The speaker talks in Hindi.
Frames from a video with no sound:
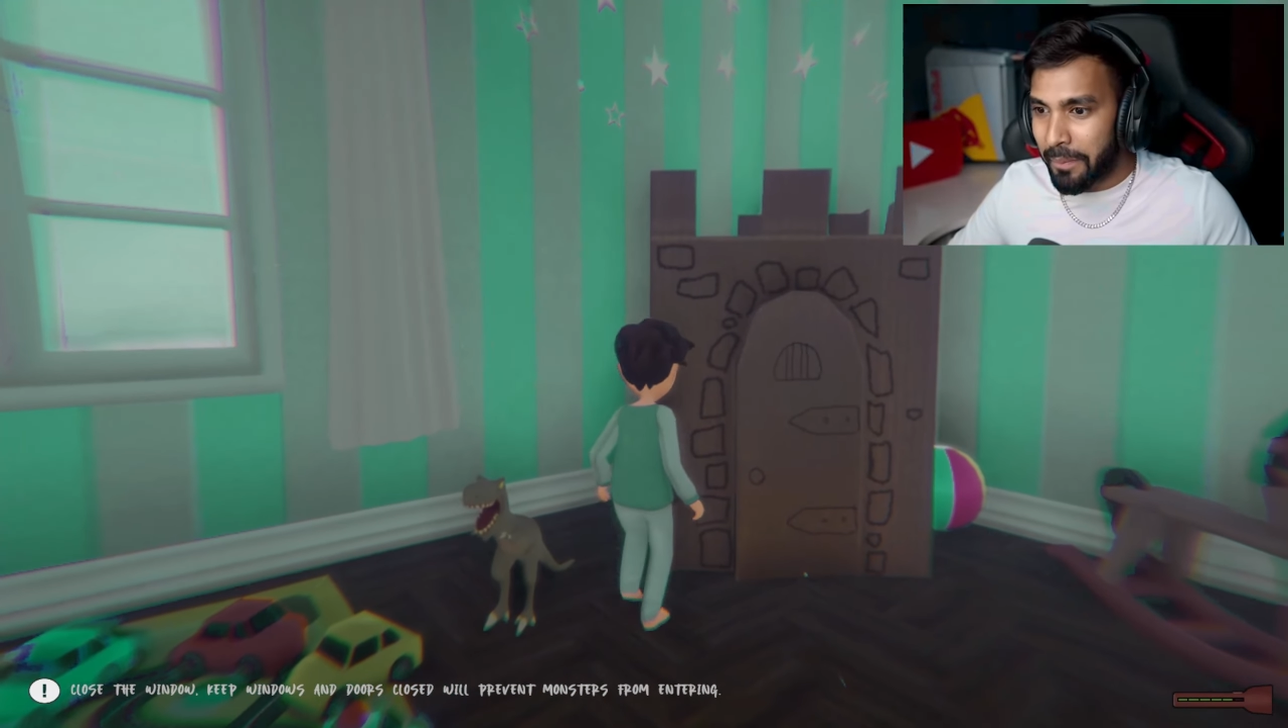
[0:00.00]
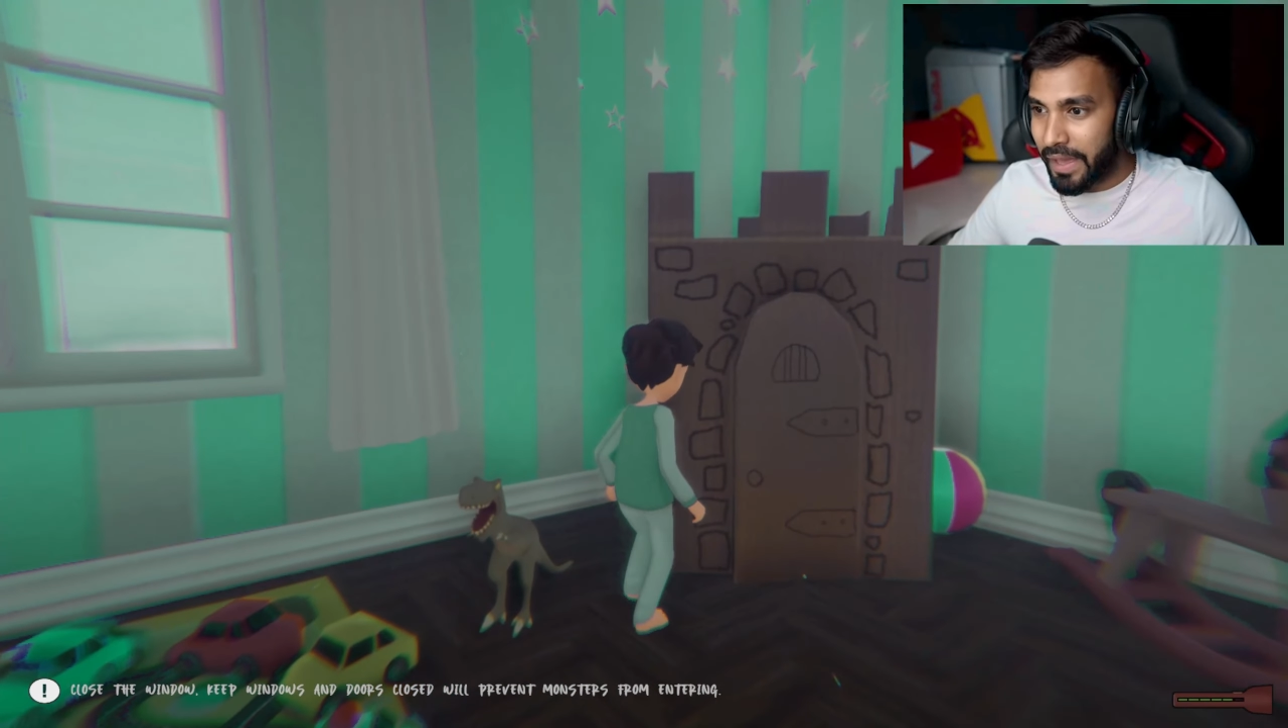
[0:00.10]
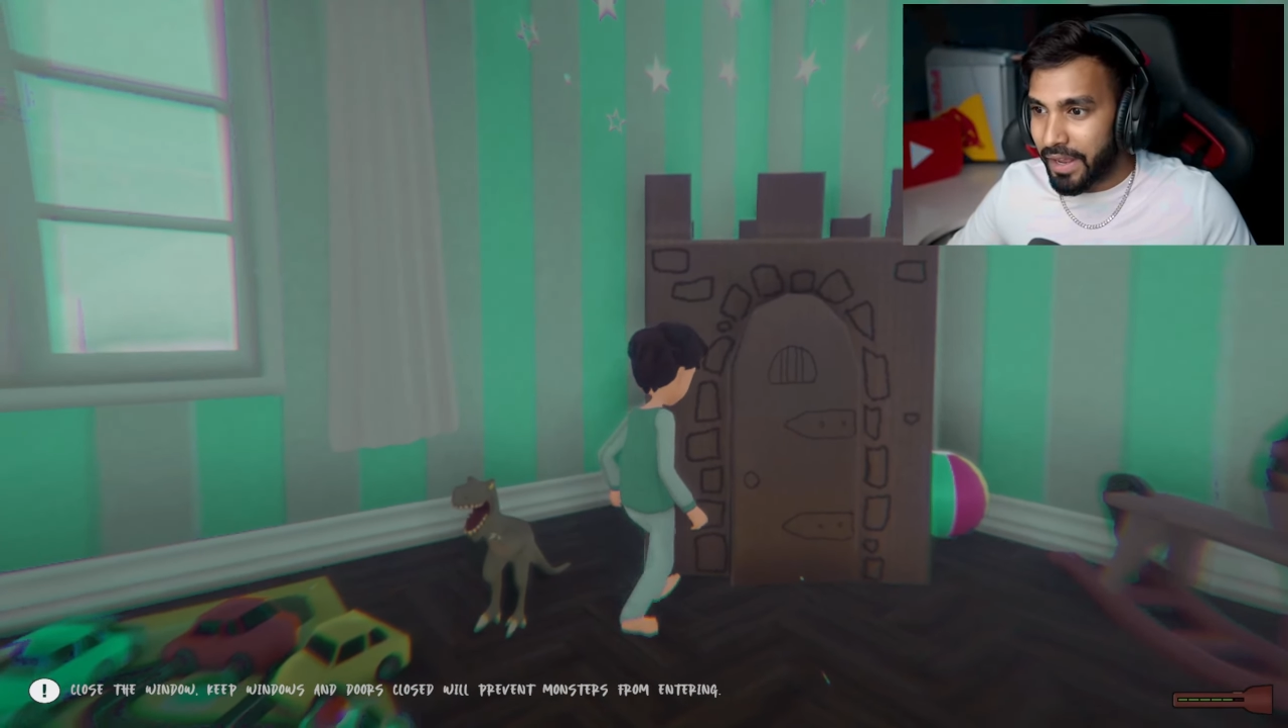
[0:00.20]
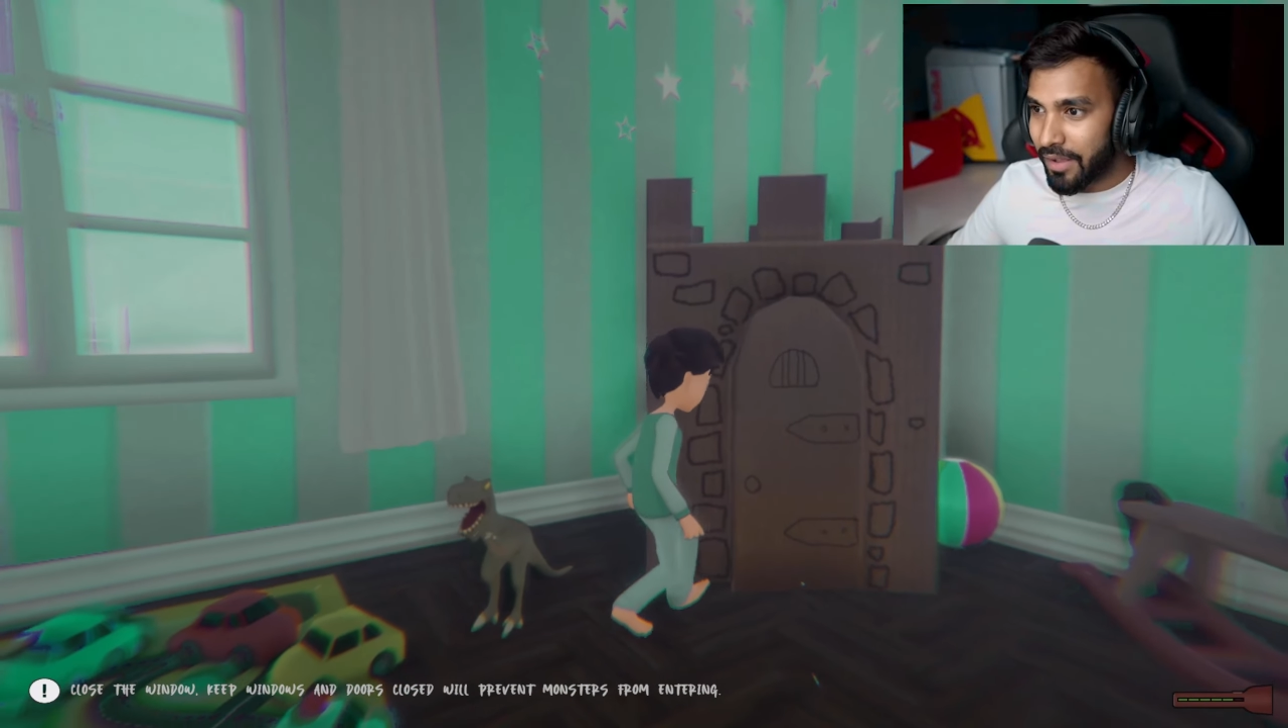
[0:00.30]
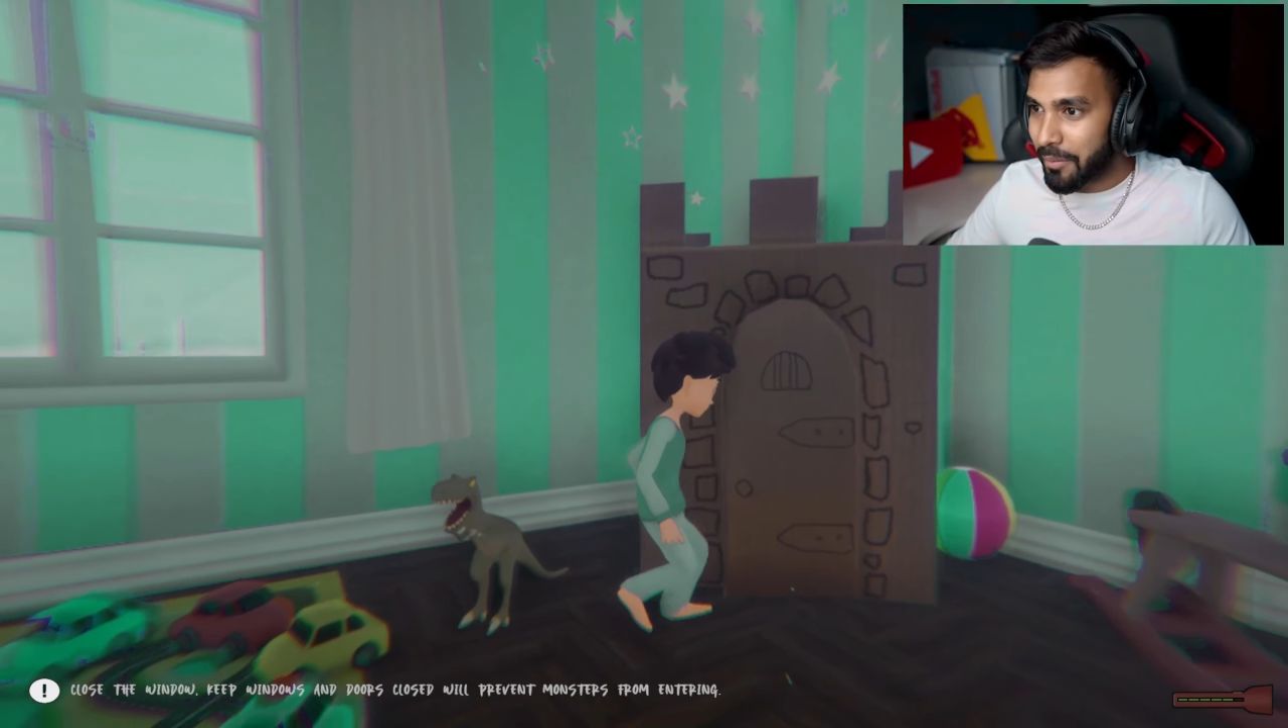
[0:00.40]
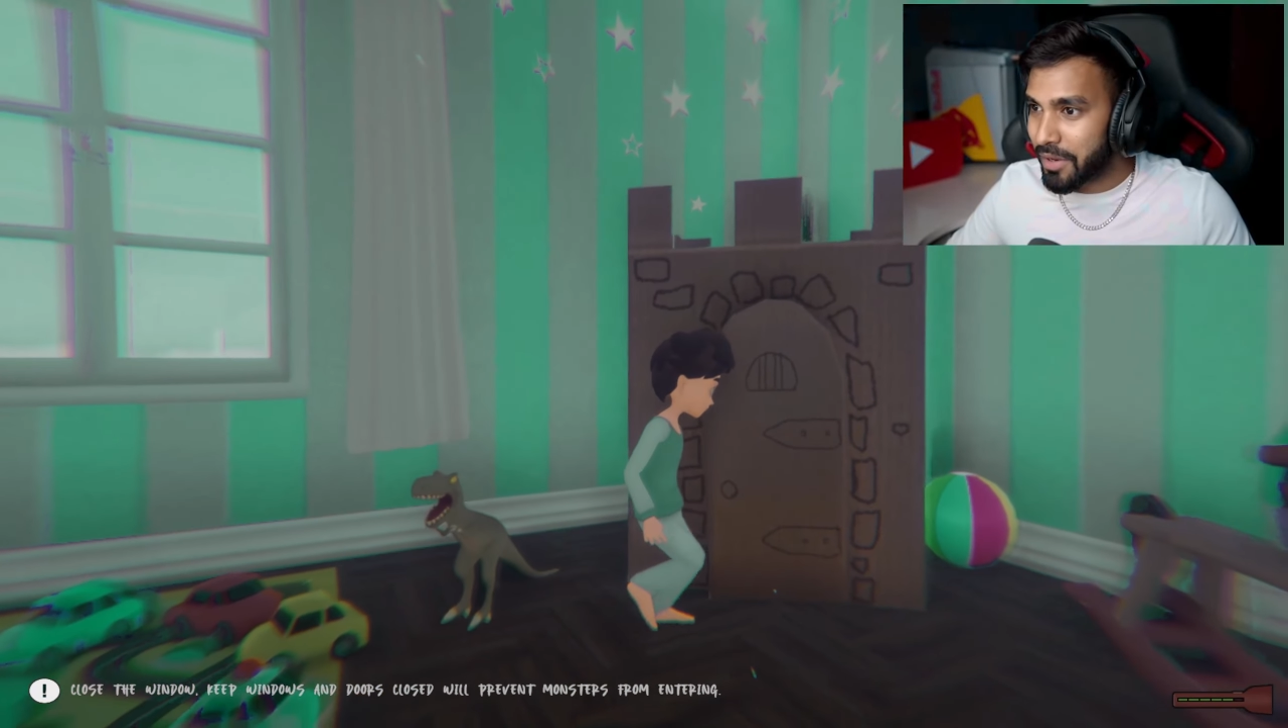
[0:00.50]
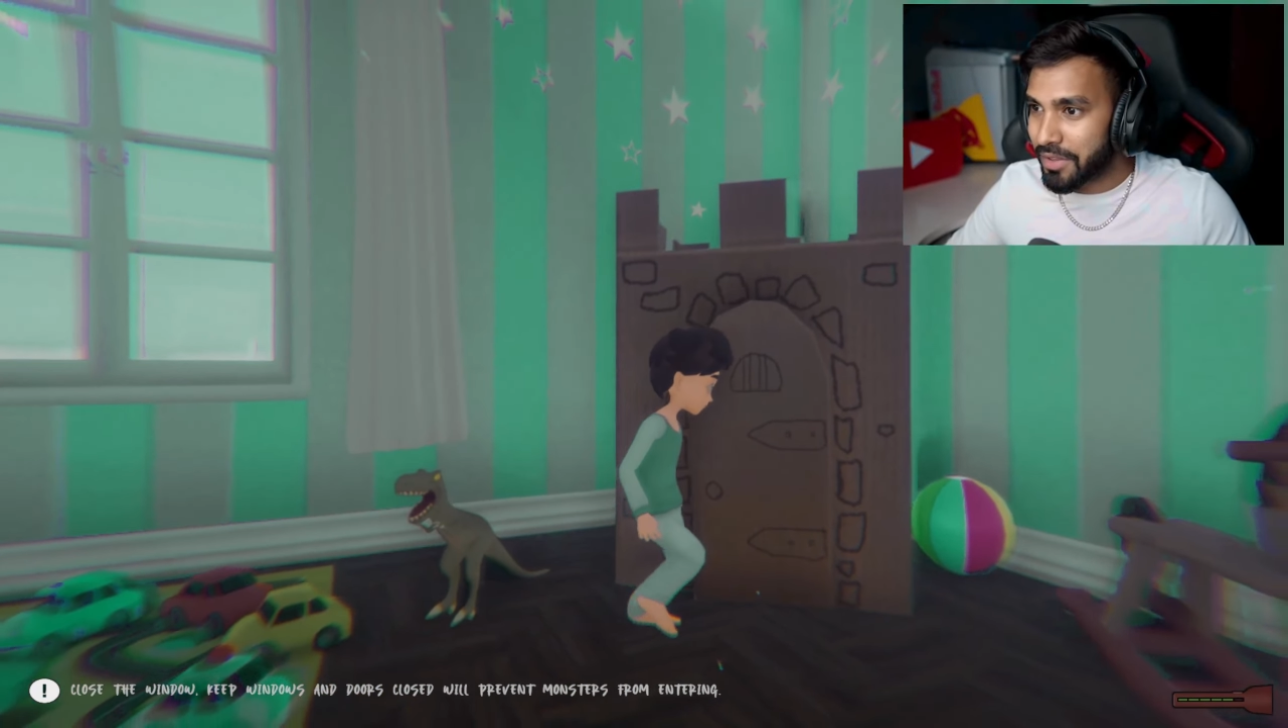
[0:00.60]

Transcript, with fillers: प्यारा कमरा